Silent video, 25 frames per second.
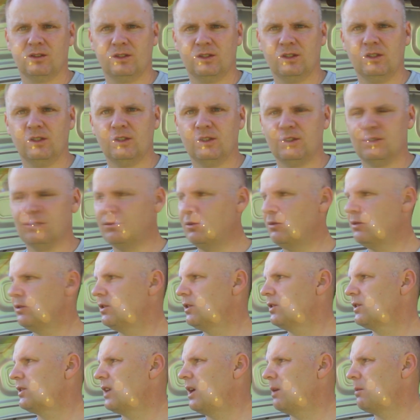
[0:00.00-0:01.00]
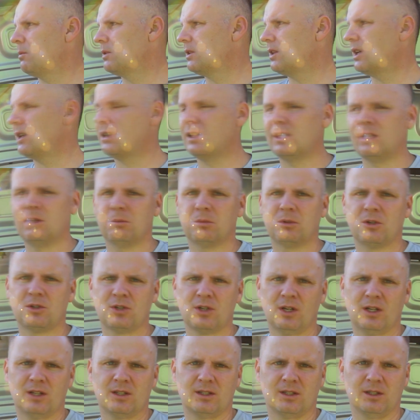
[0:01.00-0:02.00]
Делайте выводы сами, надо ли
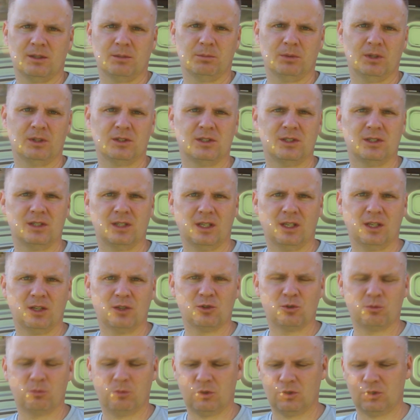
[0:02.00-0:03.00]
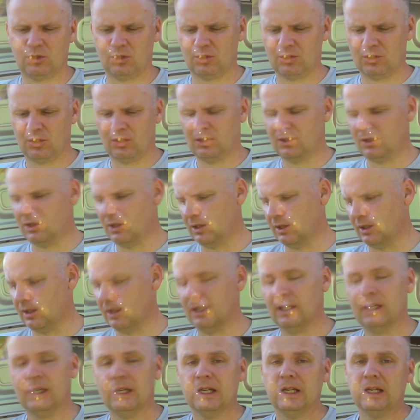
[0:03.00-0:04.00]
обращаться и платить такие сумасшедшие деньги.
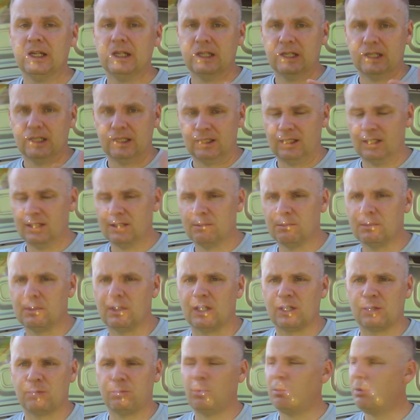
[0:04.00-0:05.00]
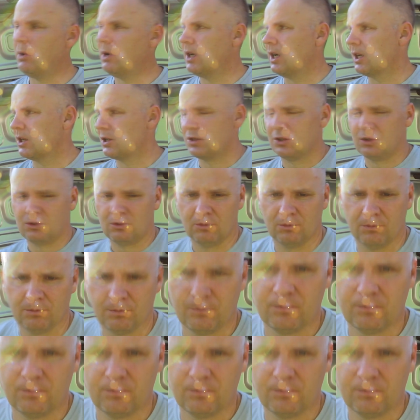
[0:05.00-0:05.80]
Едем дальше по багажнику.